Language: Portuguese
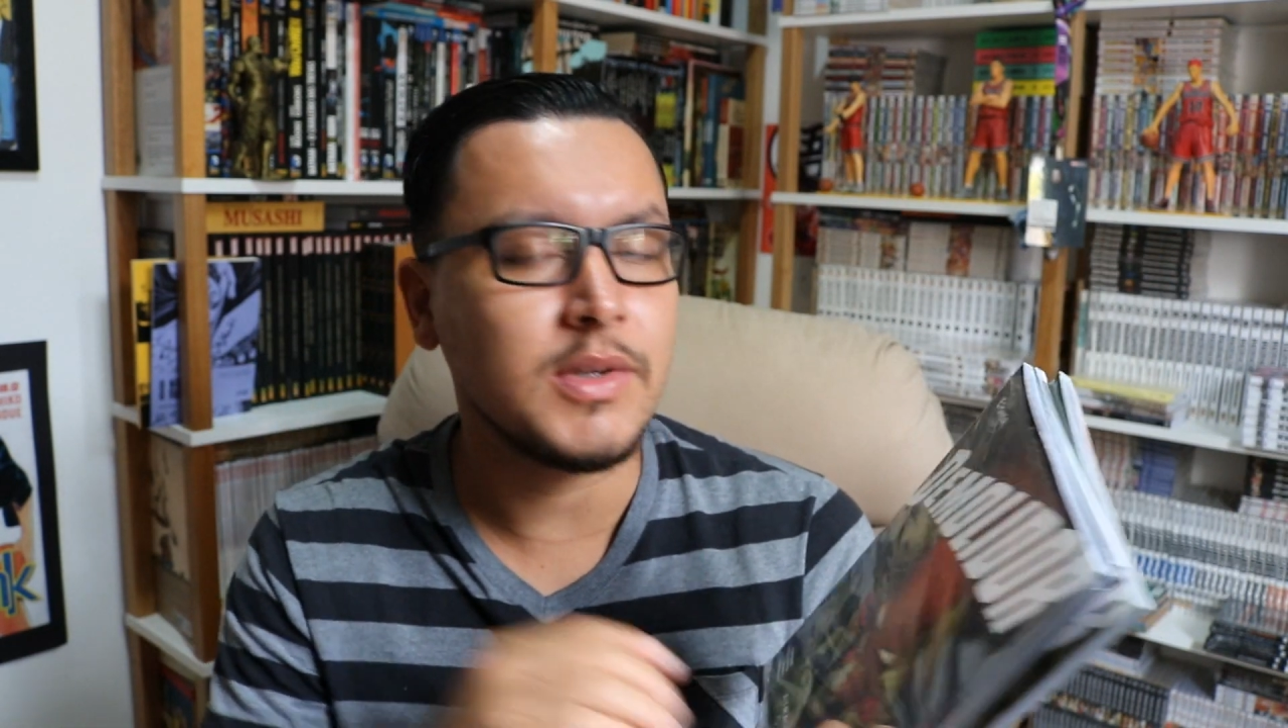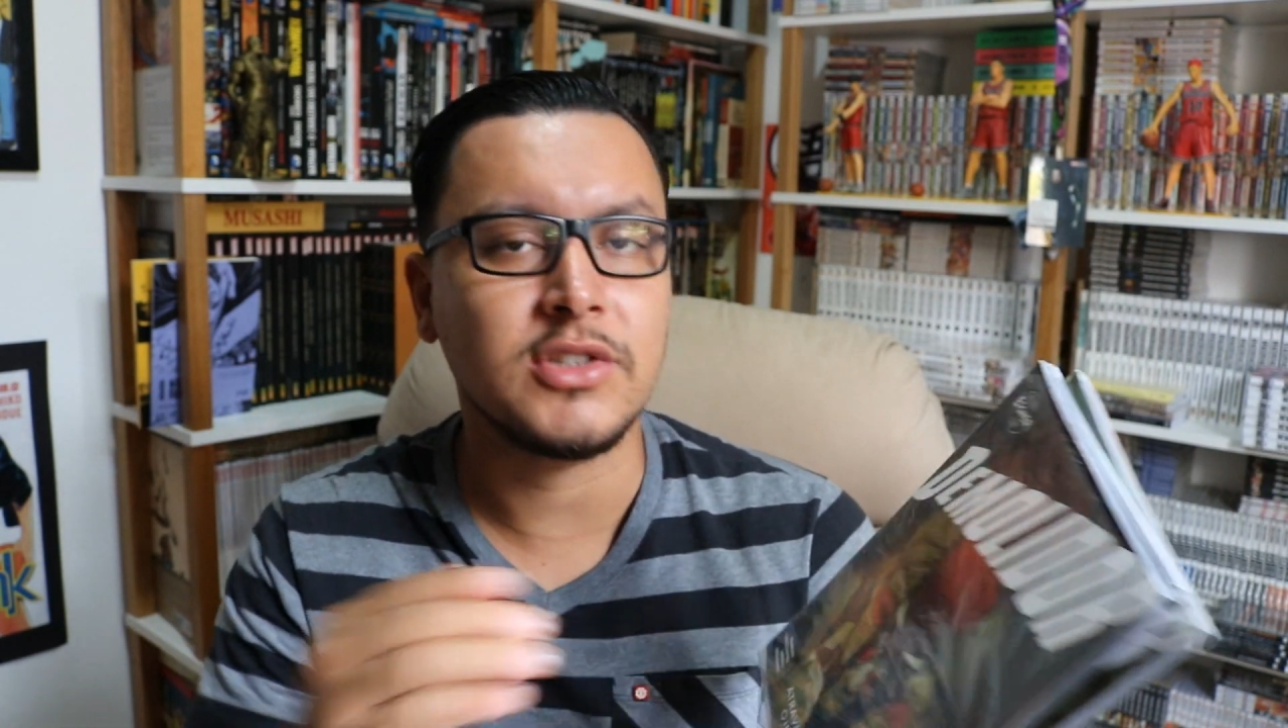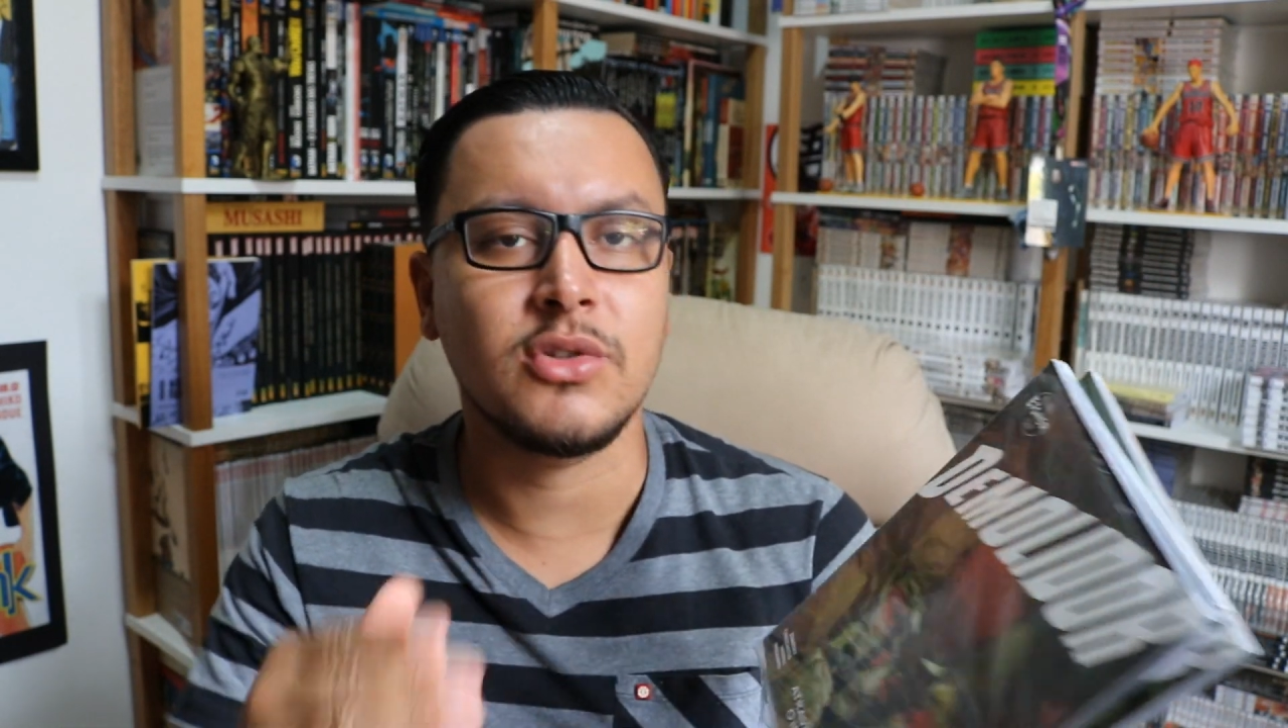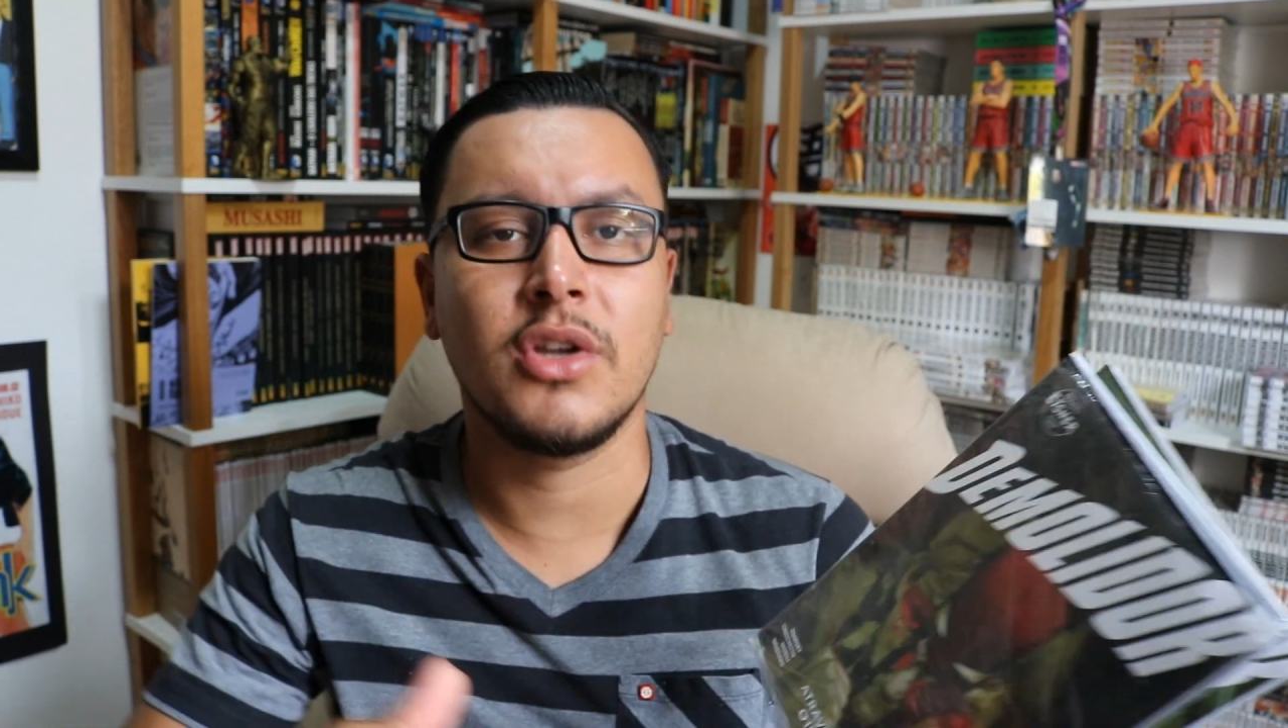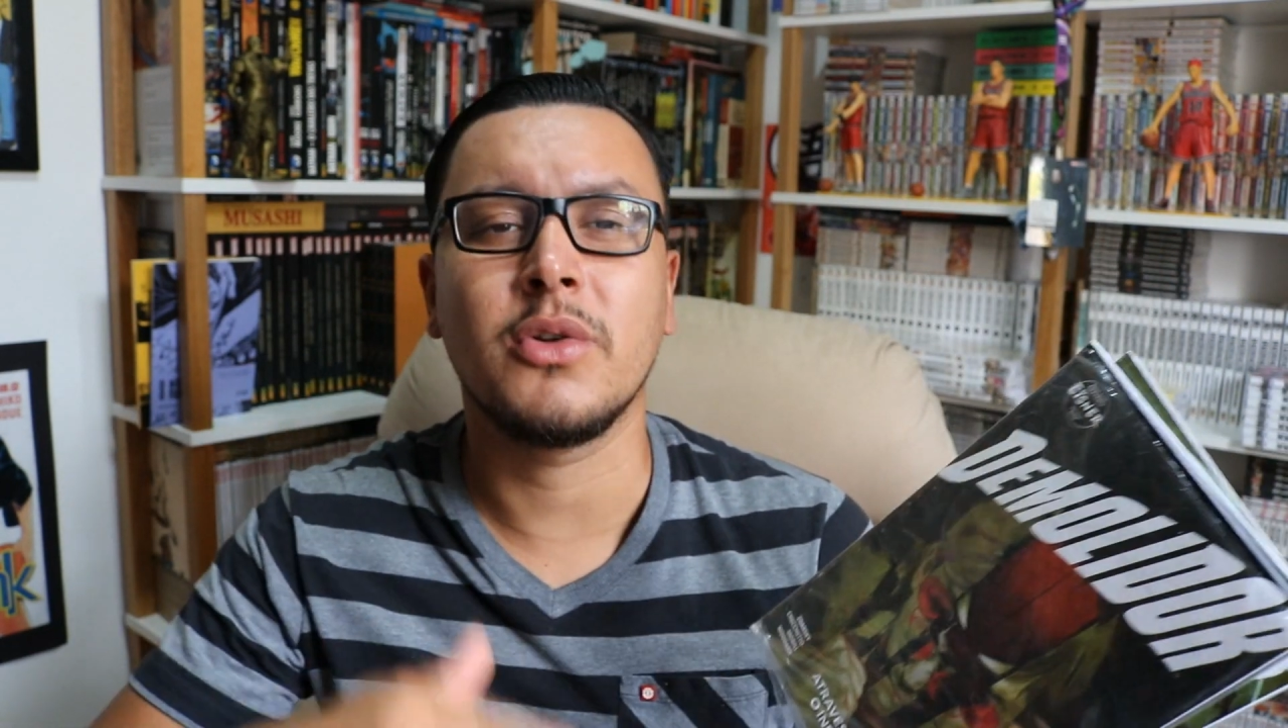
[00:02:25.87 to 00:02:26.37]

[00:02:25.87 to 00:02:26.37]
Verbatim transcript: é uma história